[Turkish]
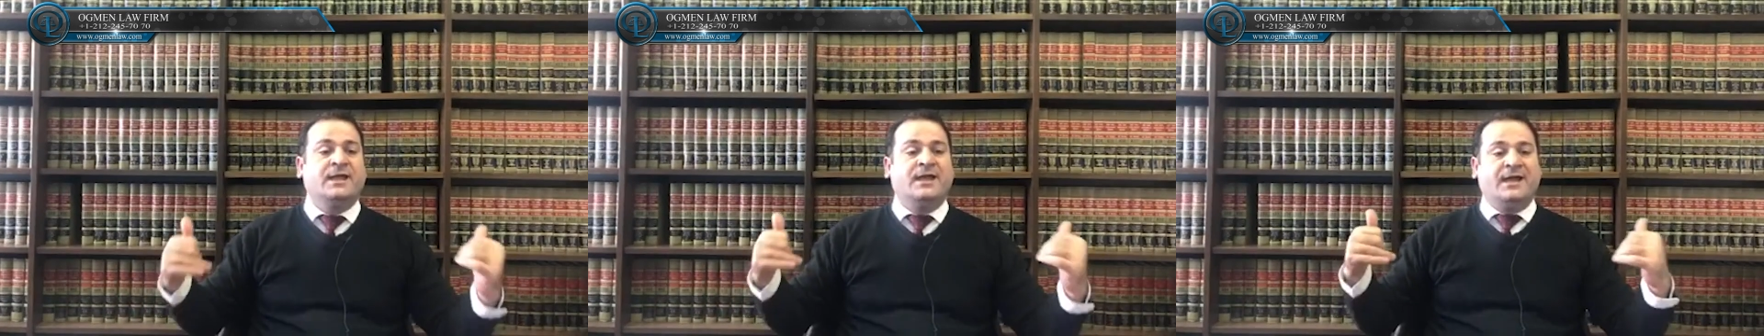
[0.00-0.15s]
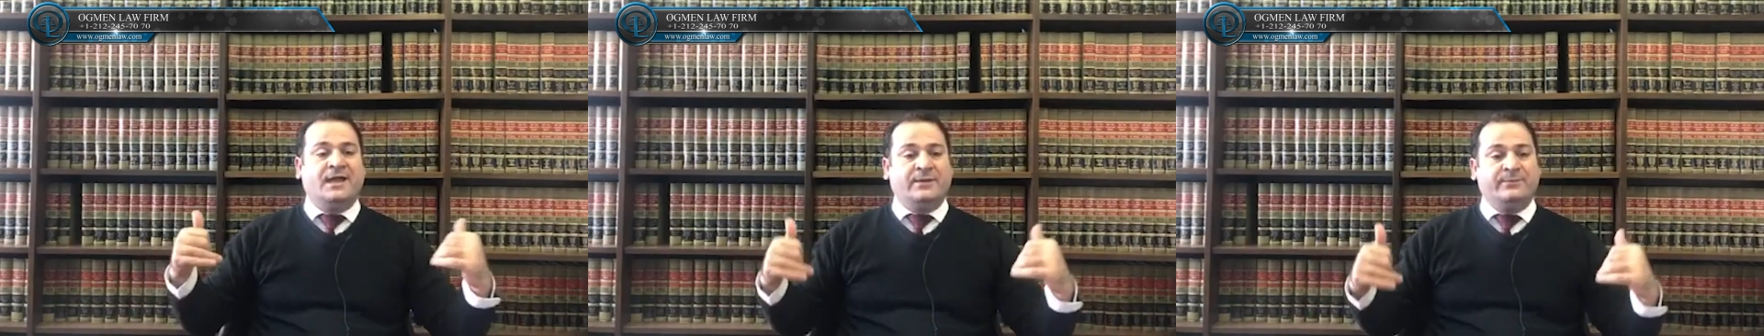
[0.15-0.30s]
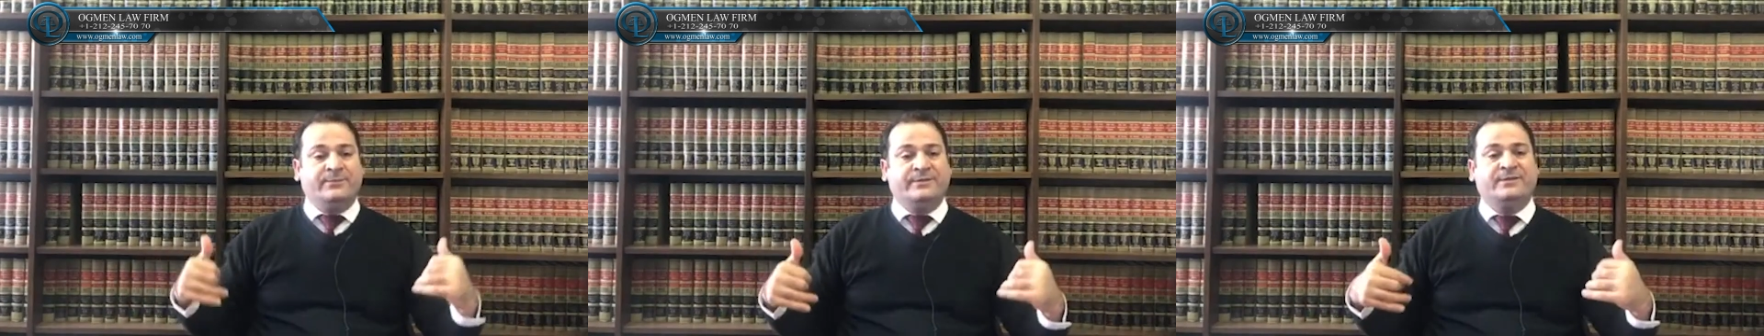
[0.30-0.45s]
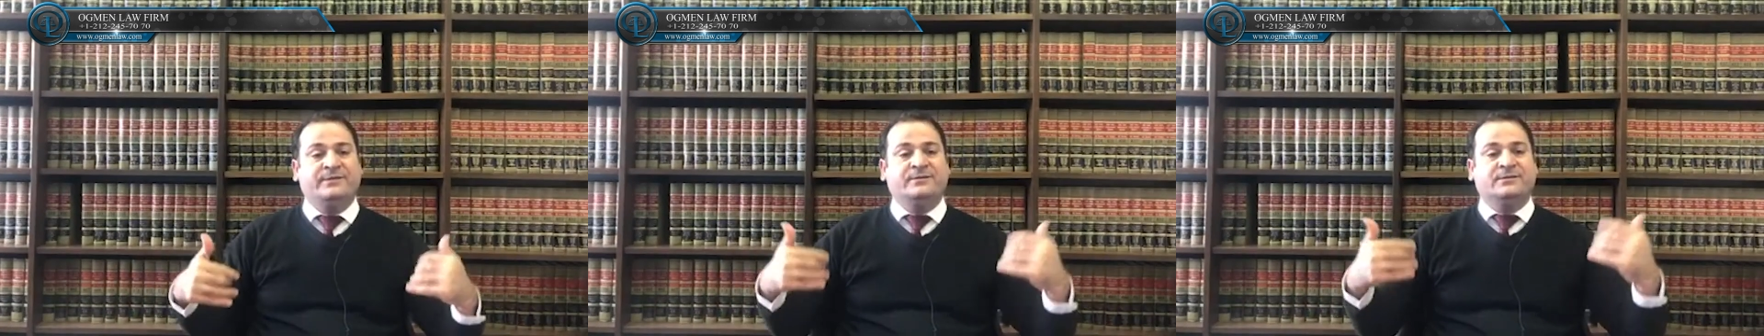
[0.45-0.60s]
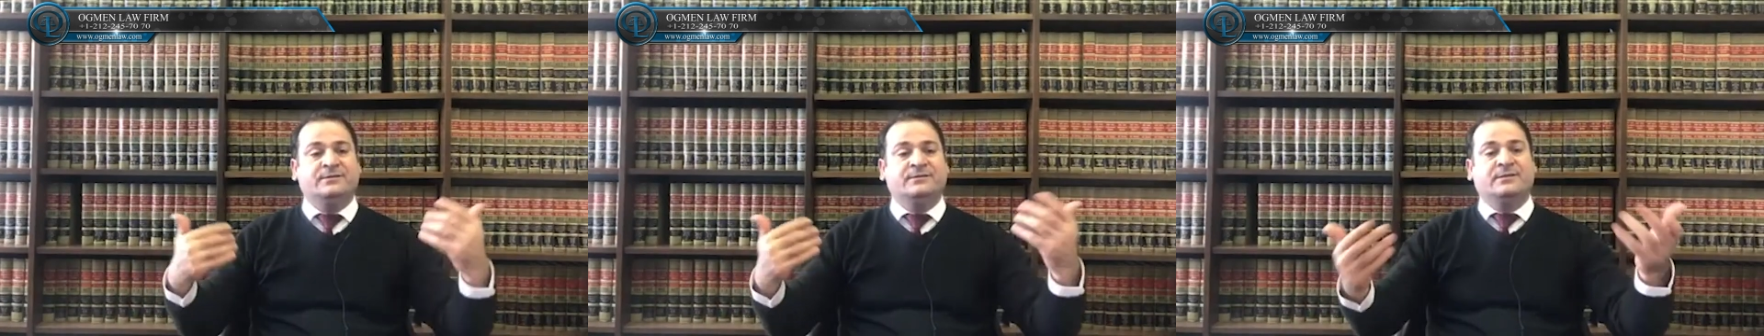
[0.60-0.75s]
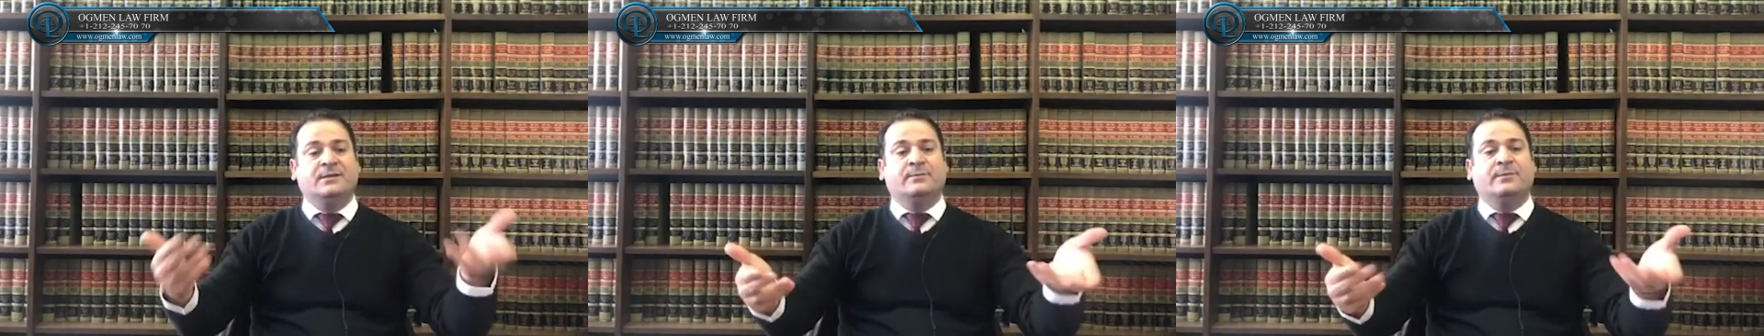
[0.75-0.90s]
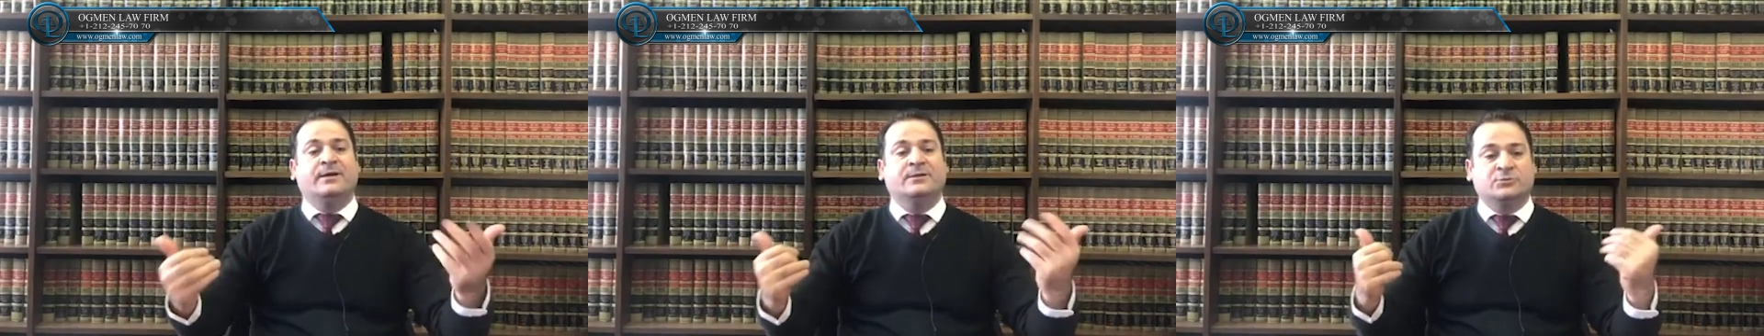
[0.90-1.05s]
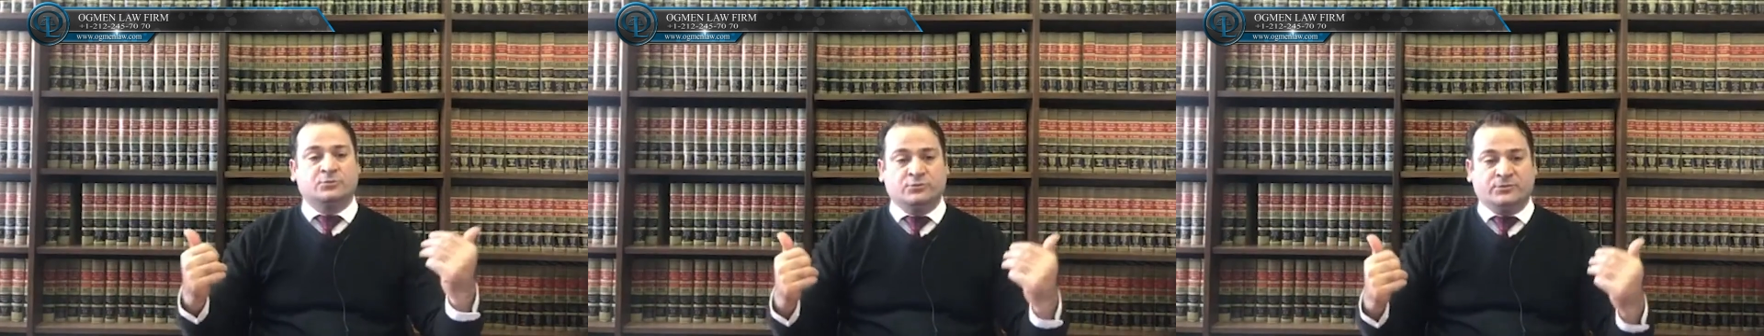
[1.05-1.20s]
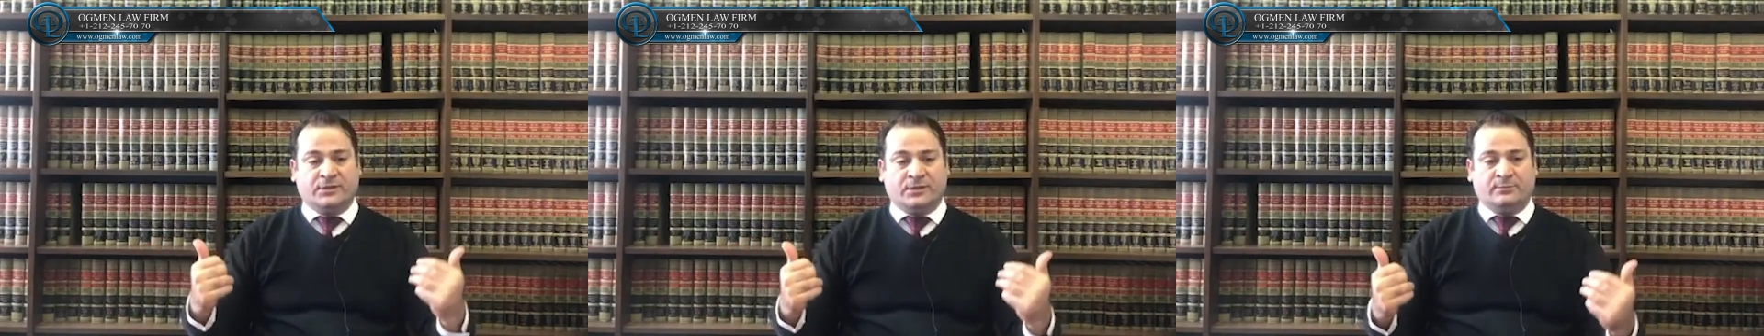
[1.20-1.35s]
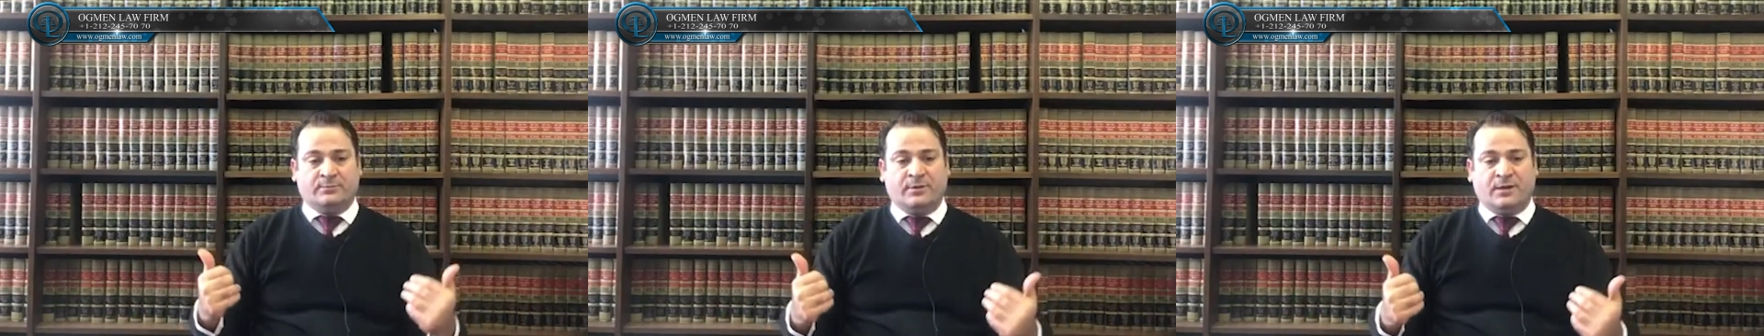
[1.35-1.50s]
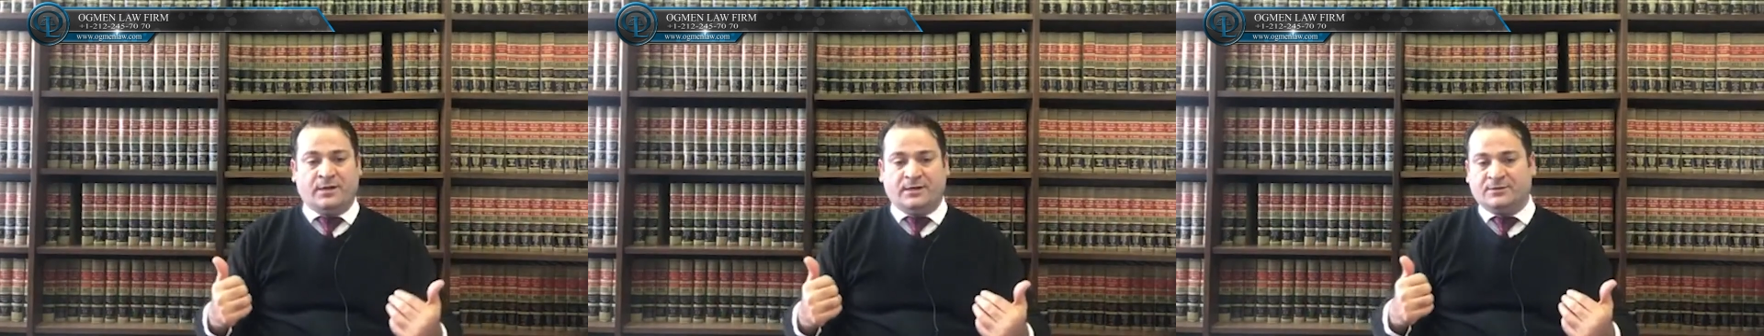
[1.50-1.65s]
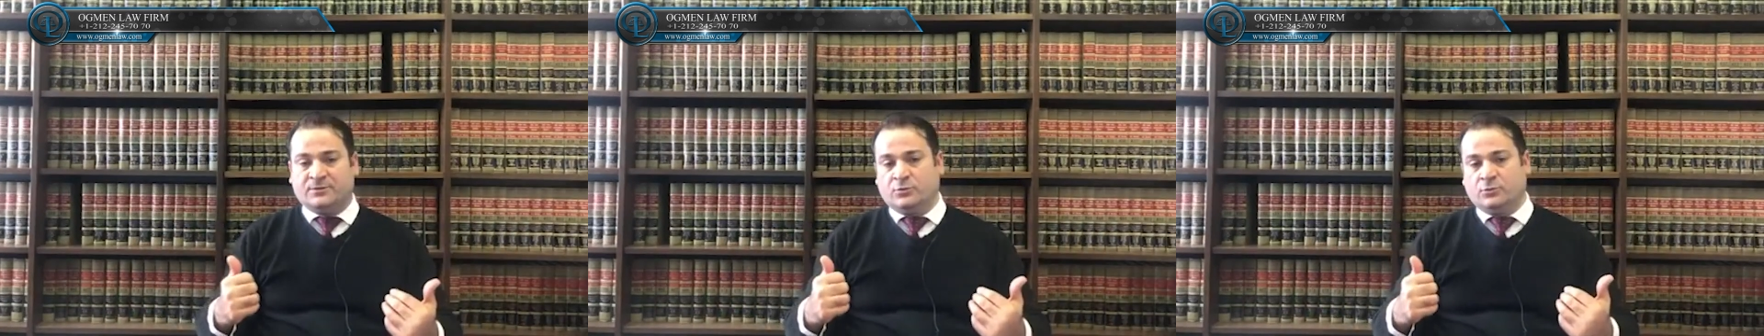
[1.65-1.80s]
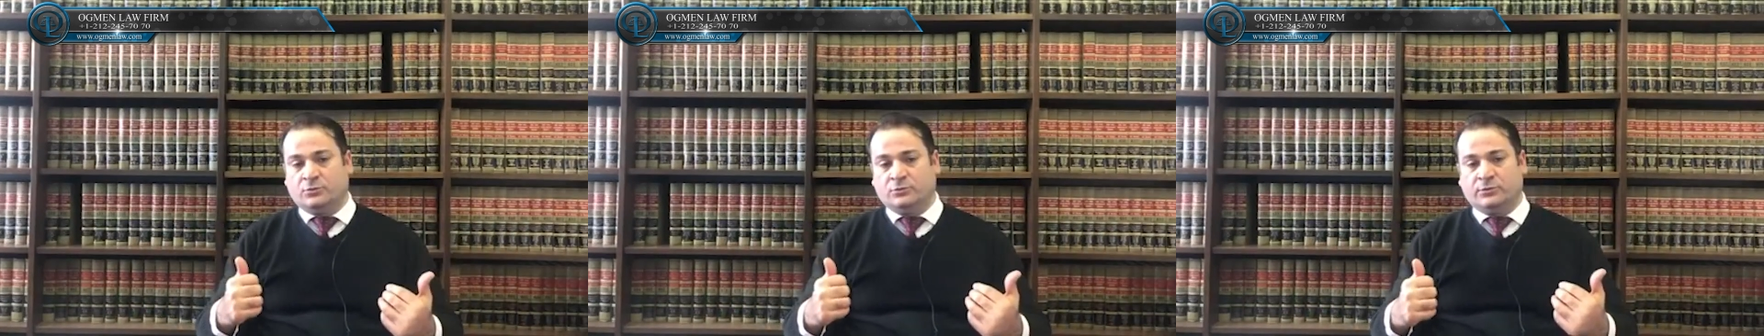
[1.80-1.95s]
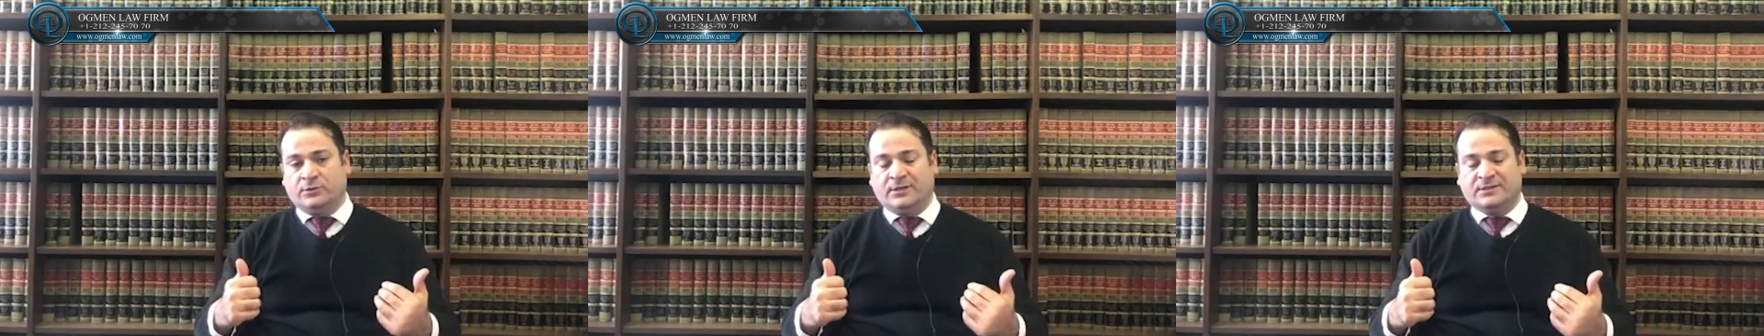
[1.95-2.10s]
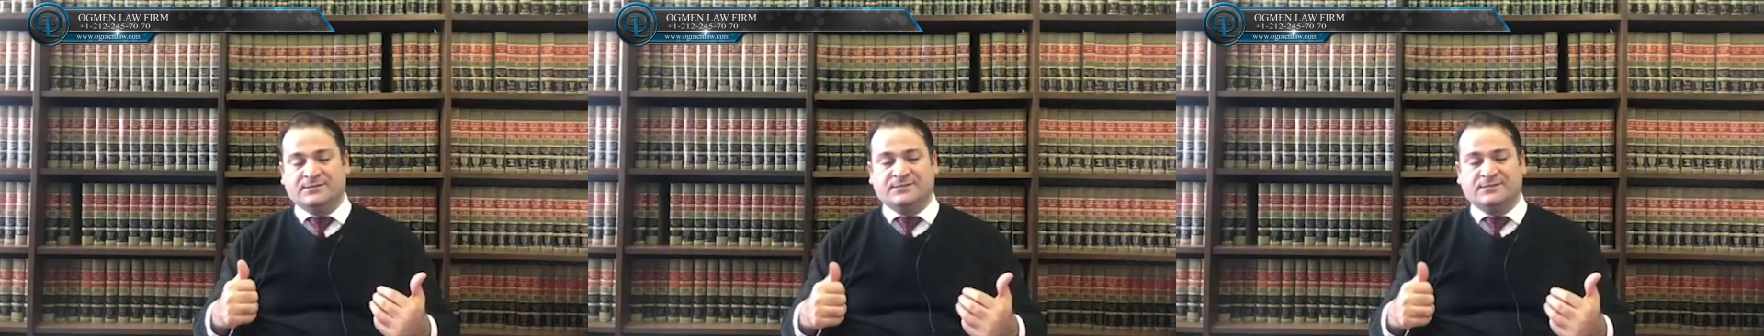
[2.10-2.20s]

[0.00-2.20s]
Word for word: her birinin de başvuru yapma hakkı oluyor.